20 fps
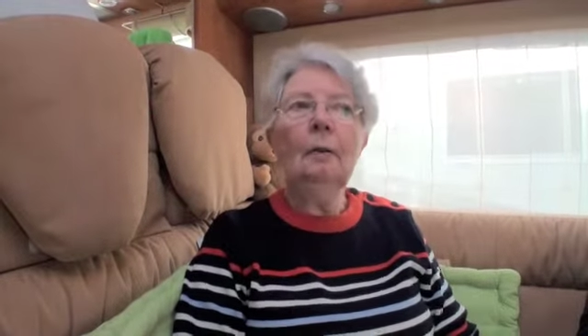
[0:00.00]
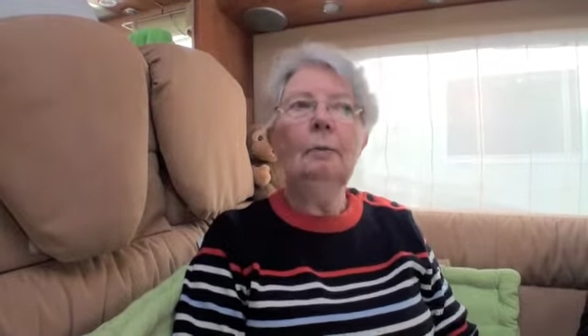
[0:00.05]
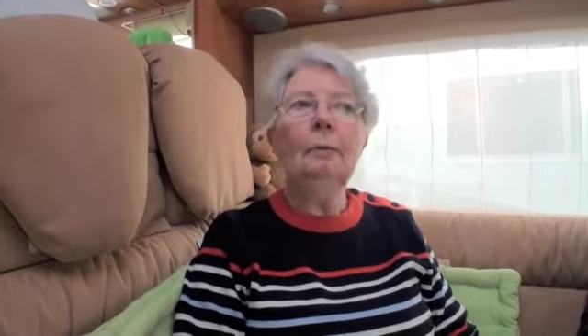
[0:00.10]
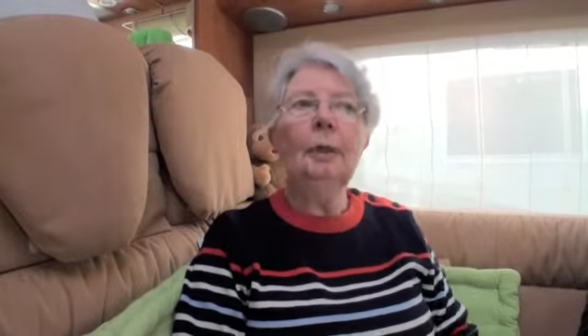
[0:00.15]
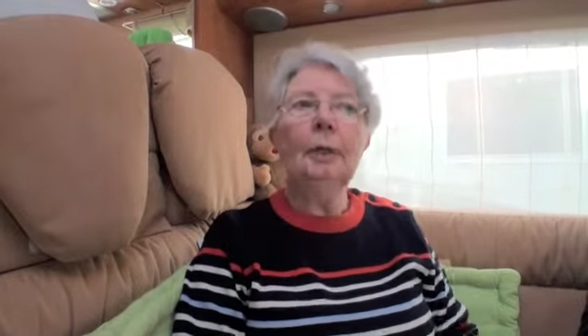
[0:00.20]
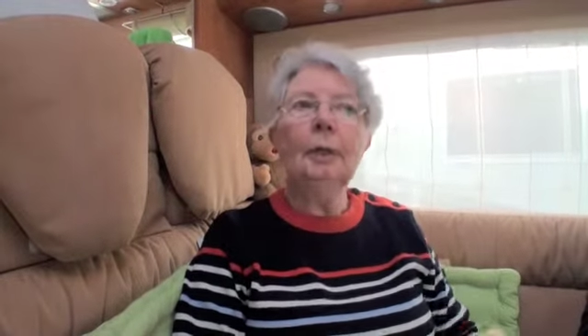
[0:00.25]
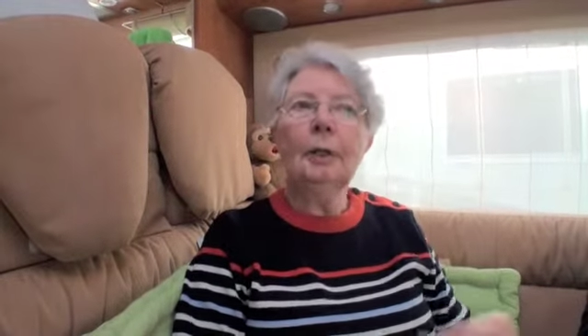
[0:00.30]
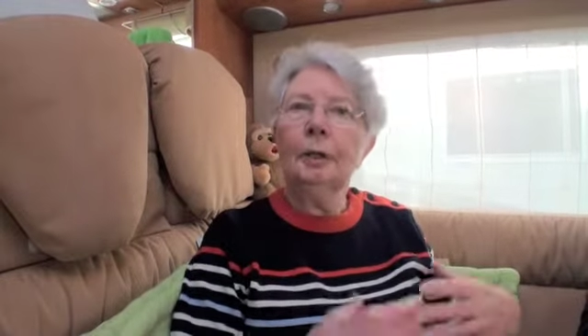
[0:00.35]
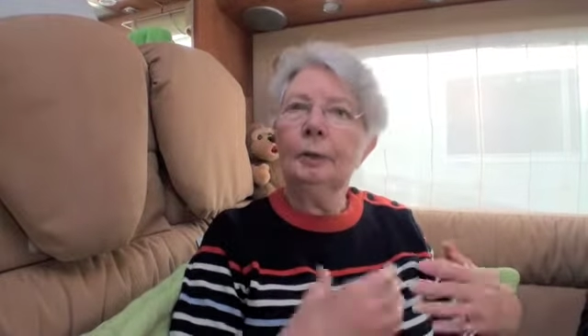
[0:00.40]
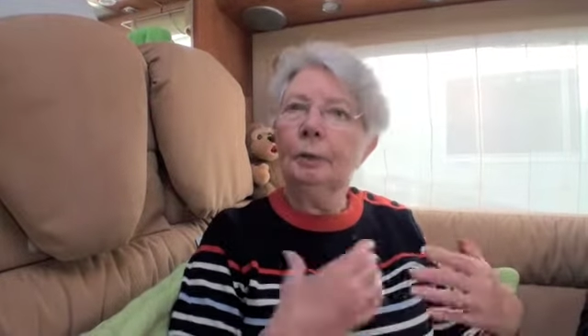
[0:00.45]

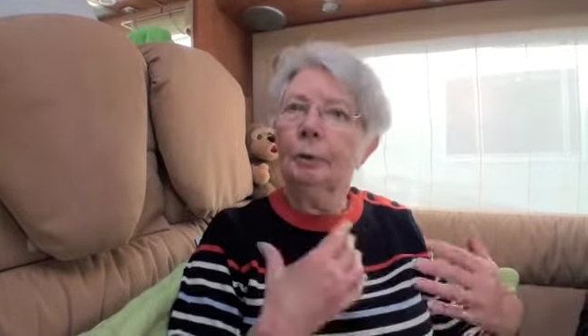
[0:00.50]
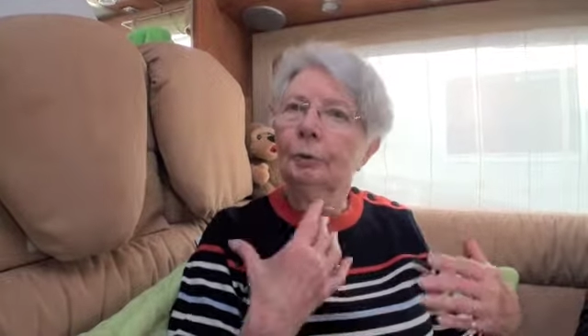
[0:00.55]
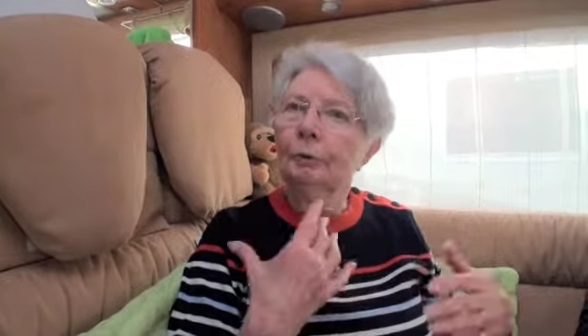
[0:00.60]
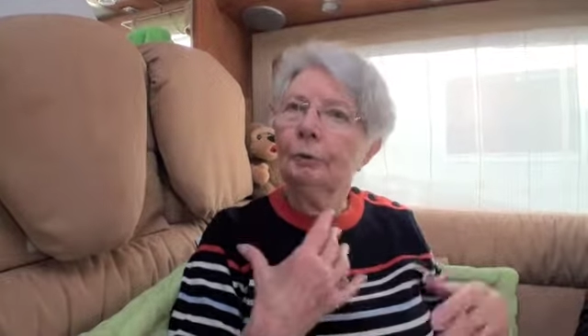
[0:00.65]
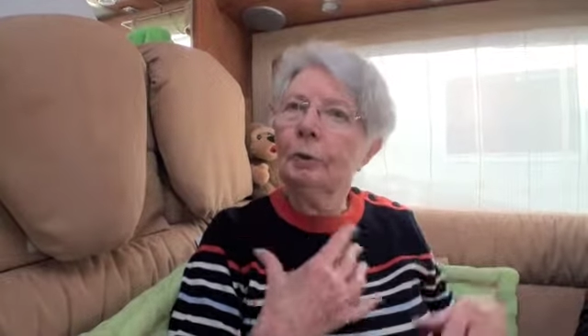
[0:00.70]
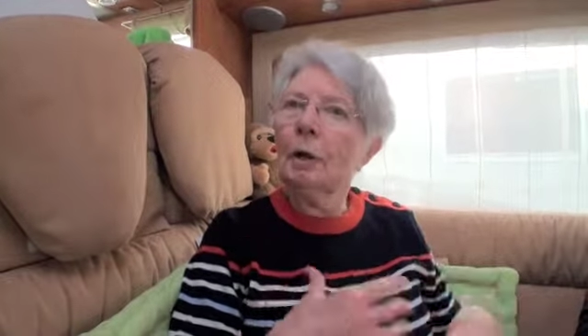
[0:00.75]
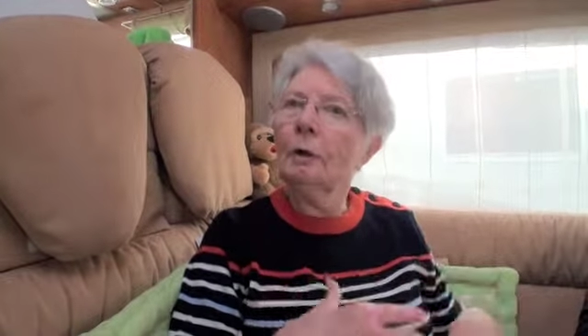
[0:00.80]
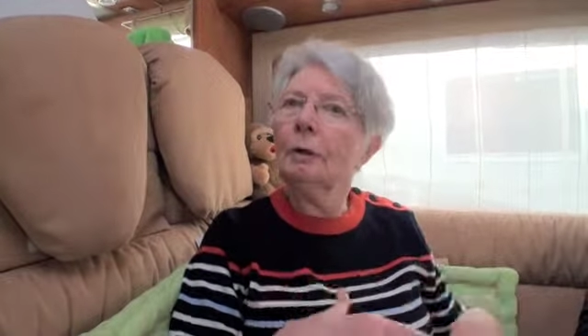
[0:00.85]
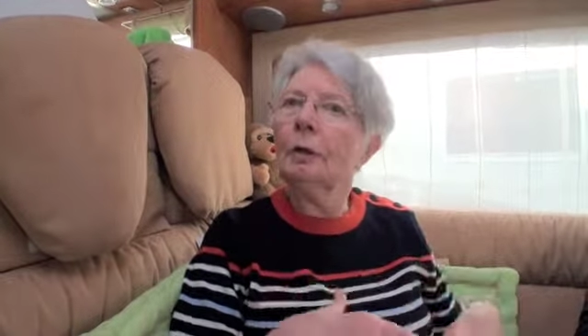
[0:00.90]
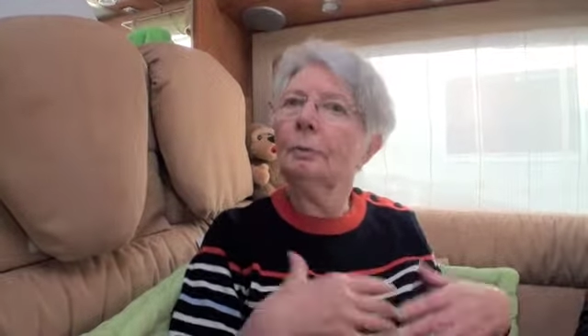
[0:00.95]
mais
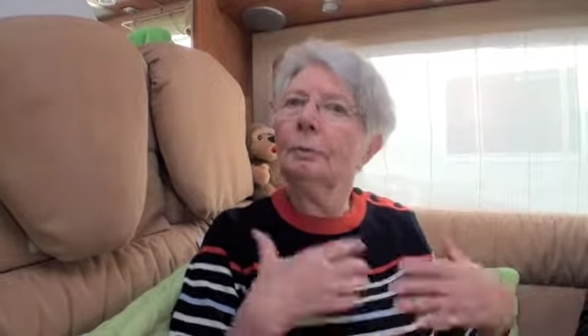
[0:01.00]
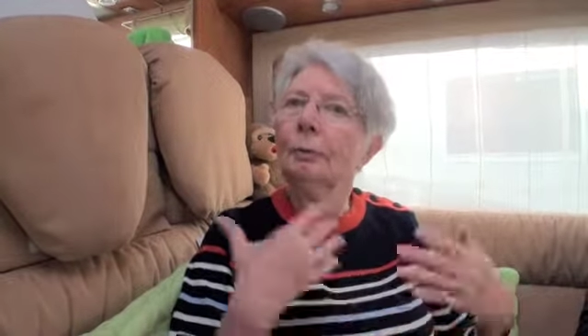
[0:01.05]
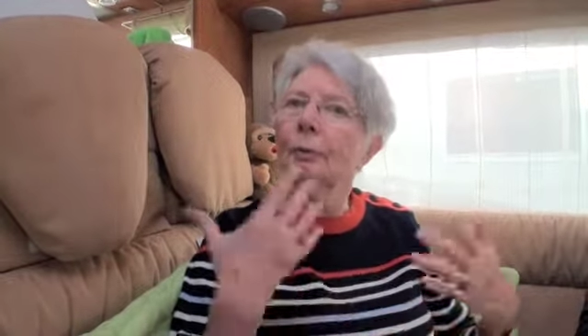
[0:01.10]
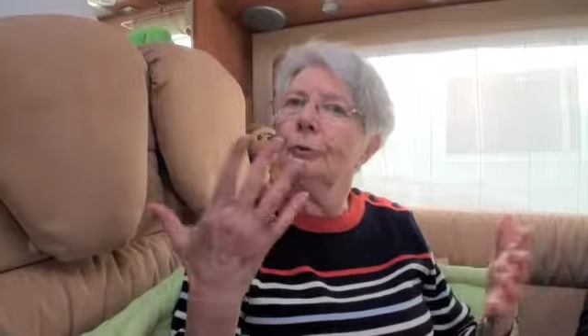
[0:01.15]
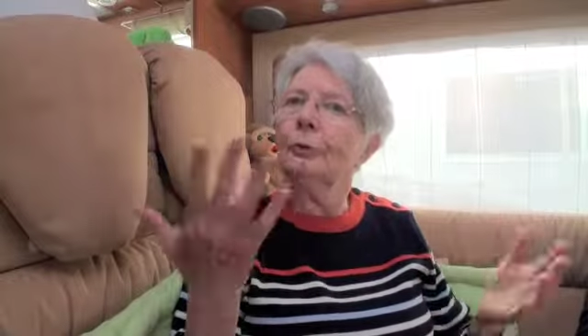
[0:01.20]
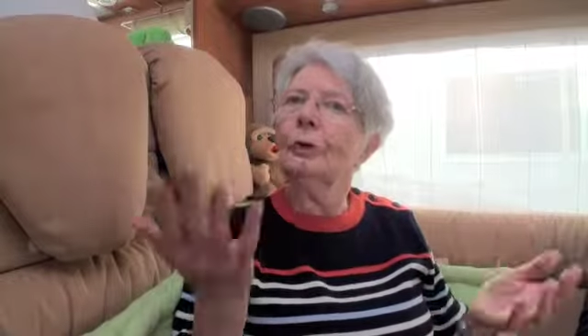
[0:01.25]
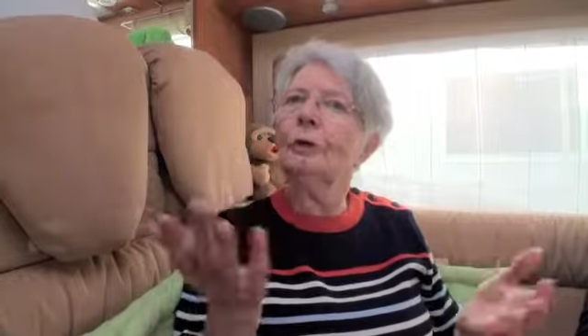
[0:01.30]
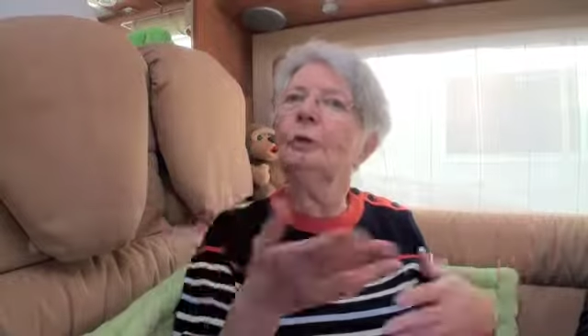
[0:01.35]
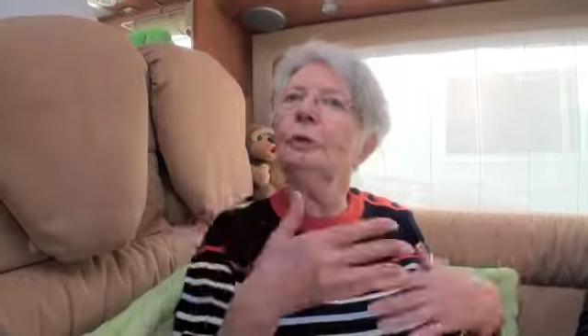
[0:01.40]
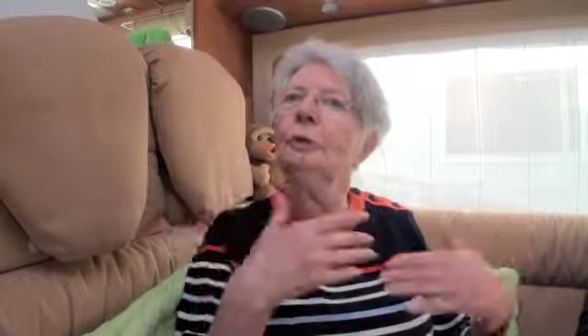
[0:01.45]
quelquefois on a
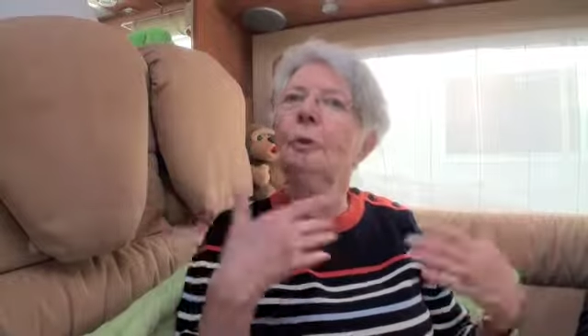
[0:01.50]
besoin de